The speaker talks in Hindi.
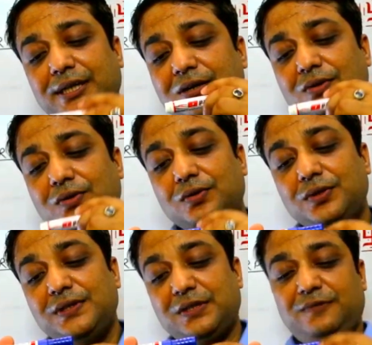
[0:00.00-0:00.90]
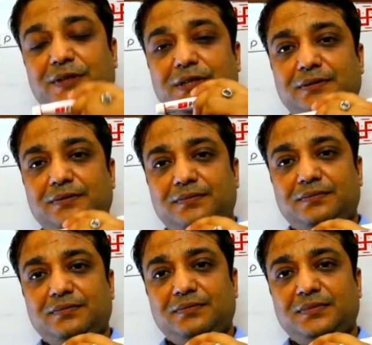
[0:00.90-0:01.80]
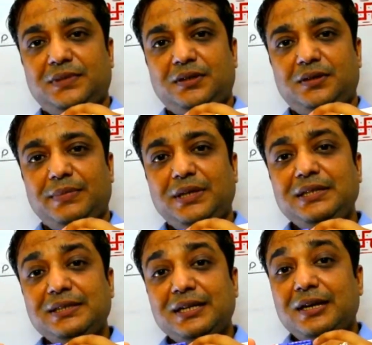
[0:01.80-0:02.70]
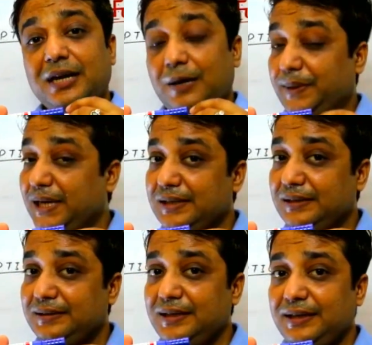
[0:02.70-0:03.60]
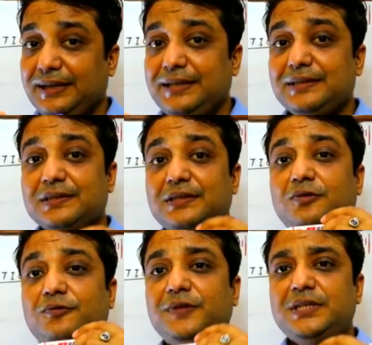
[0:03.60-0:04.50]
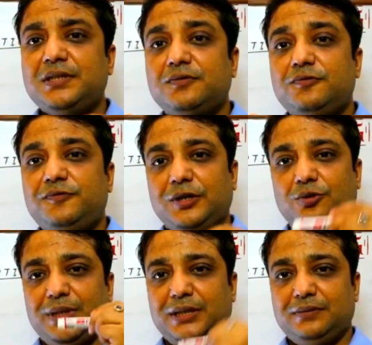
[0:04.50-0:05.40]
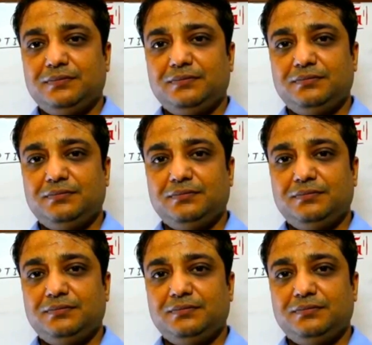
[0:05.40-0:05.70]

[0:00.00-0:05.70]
ऑन द क्या हो सर्फेस मीन्स आप कह सकते हैं इट इज अ सर्फेस फेनोमेन